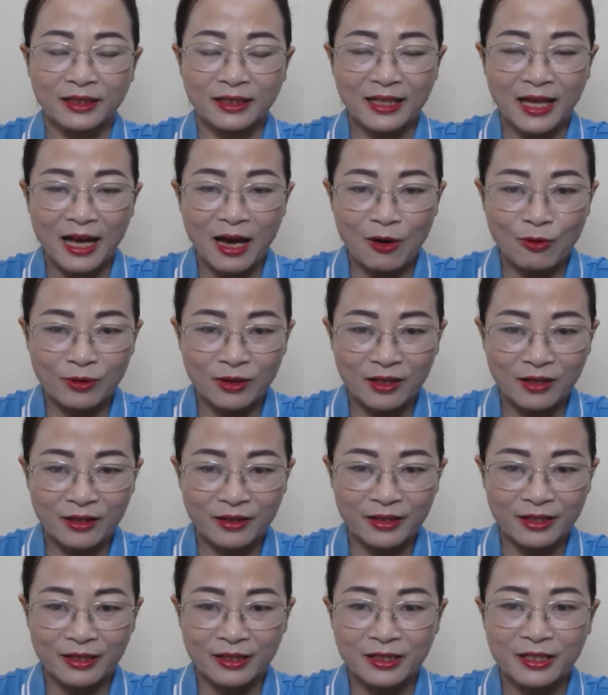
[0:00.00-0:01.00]
thạo
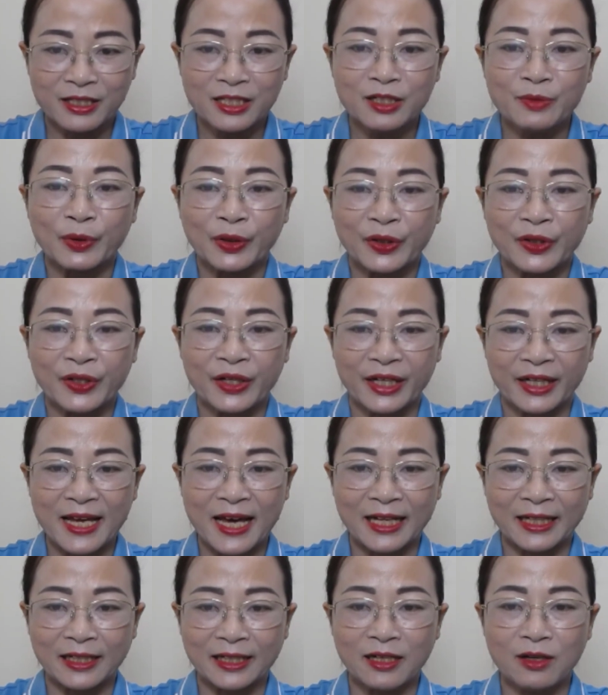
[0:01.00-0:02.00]
đời như một người
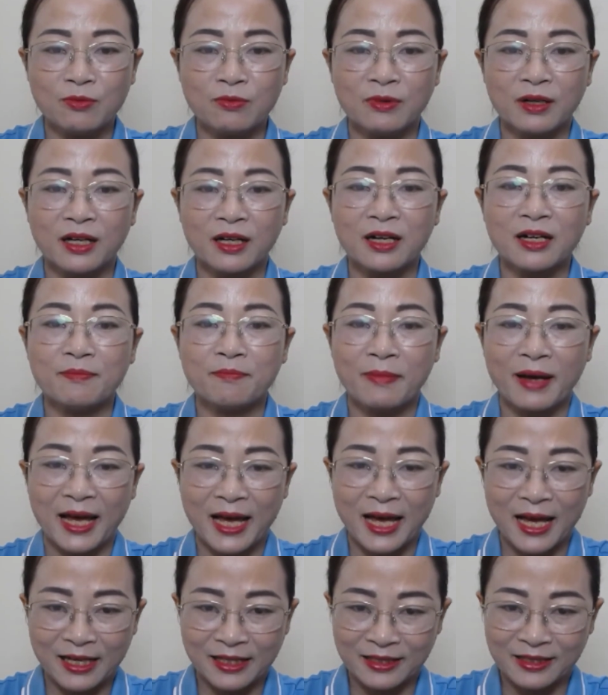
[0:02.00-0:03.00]
đàn ông cơm
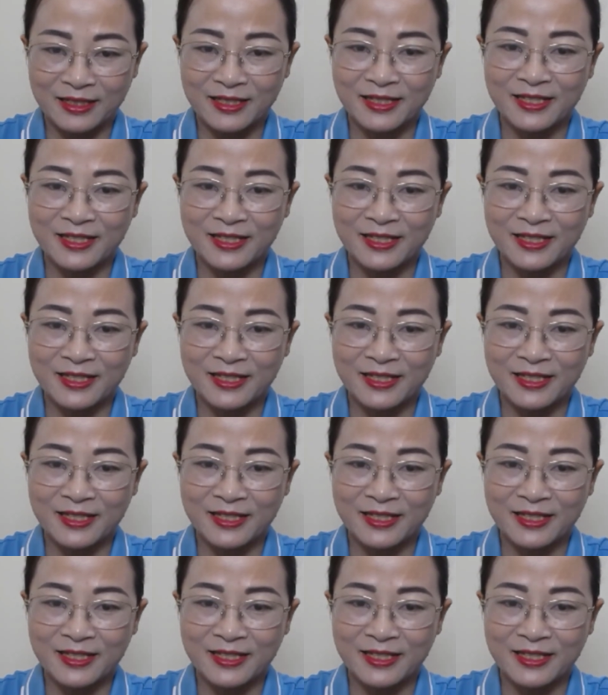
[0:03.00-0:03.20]
hàng,